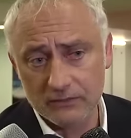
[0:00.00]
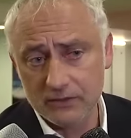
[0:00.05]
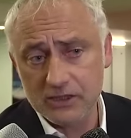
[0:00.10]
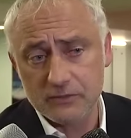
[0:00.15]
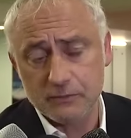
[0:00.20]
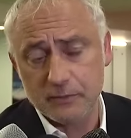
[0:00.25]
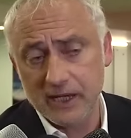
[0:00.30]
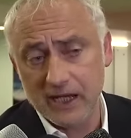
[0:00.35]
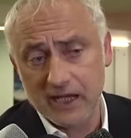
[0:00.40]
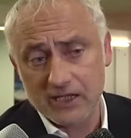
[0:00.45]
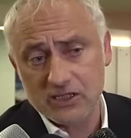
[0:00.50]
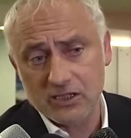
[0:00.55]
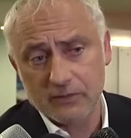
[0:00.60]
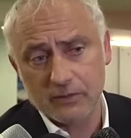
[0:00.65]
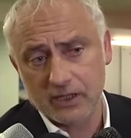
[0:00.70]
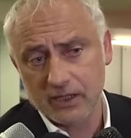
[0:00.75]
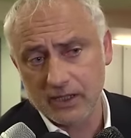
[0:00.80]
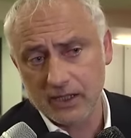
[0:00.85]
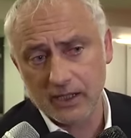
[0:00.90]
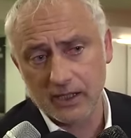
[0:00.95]
Dispiace
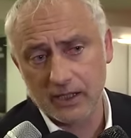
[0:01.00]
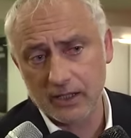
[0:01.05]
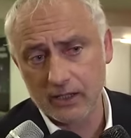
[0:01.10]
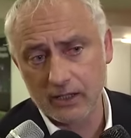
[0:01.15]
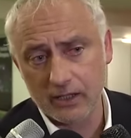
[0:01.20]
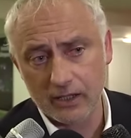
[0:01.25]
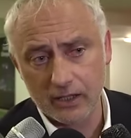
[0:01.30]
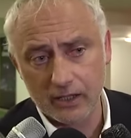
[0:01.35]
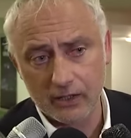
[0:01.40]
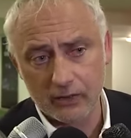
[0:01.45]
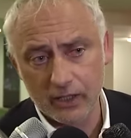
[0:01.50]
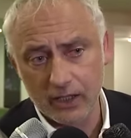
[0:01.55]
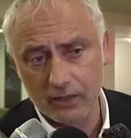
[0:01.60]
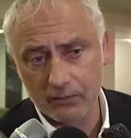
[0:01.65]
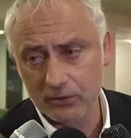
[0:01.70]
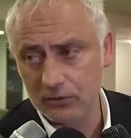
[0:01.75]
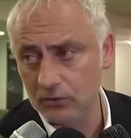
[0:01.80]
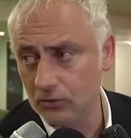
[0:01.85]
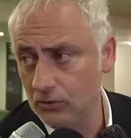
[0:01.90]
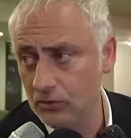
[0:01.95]
perché è un
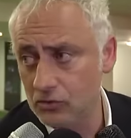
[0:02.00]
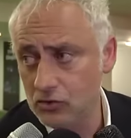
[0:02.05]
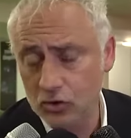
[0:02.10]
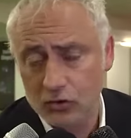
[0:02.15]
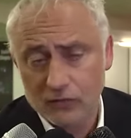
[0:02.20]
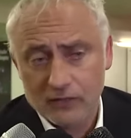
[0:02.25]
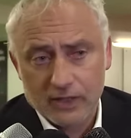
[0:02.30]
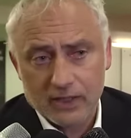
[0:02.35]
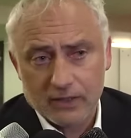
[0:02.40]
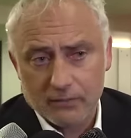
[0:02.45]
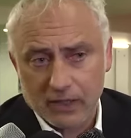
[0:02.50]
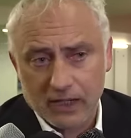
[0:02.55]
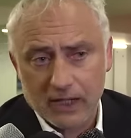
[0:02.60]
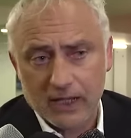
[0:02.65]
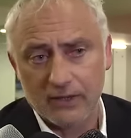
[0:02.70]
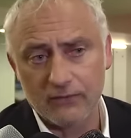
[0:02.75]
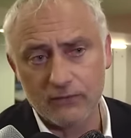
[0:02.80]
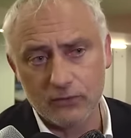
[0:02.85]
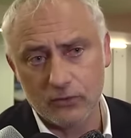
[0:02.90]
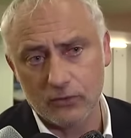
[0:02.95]
arbitro giovane,
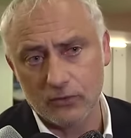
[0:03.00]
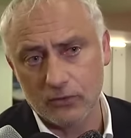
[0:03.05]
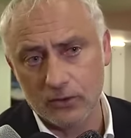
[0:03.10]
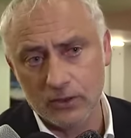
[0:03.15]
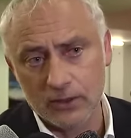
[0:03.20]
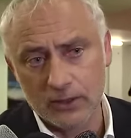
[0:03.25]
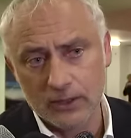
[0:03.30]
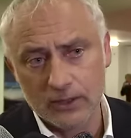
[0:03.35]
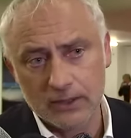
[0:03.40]
bravo,